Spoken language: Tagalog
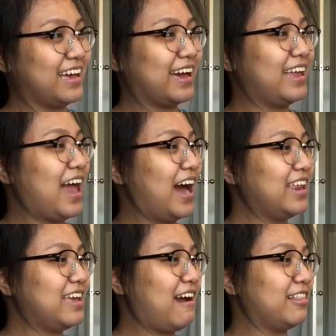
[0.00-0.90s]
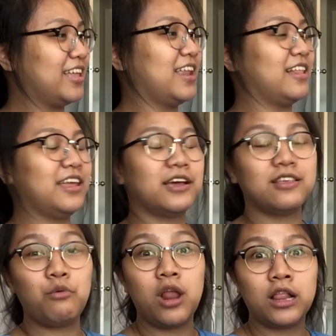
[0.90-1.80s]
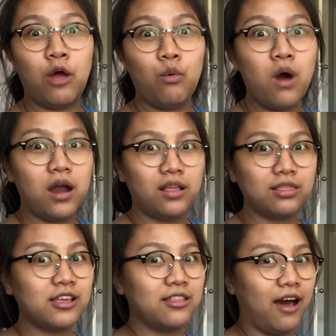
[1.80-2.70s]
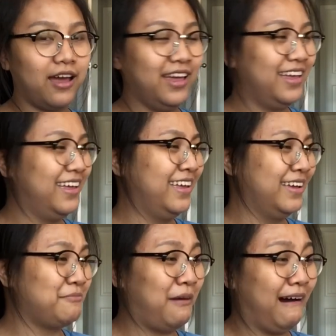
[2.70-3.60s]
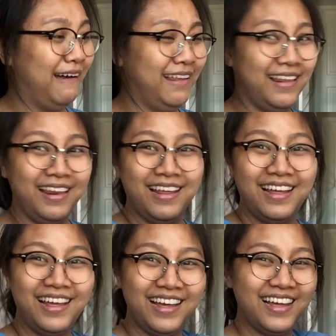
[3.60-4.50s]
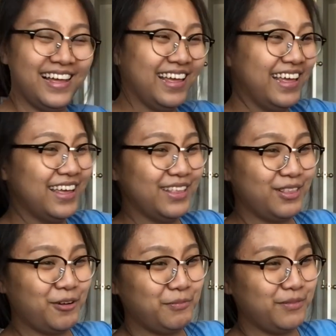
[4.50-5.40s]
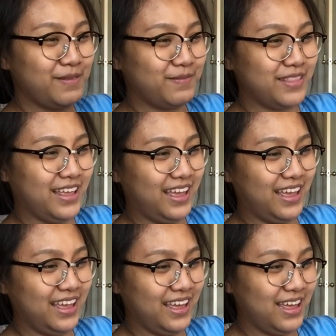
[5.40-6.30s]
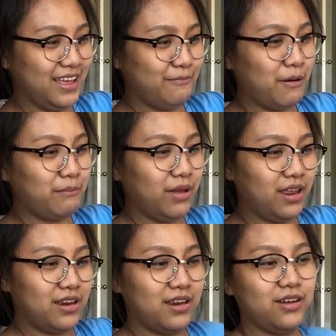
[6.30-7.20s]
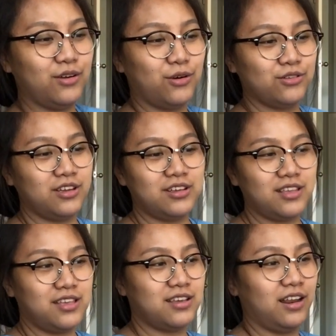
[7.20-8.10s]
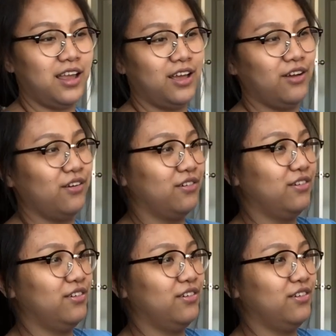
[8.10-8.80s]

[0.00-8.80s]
Kailangan ingatan natin kasi wala tayong warranty dahil naman. 250. Pambili na ng grocery sa isang linggo.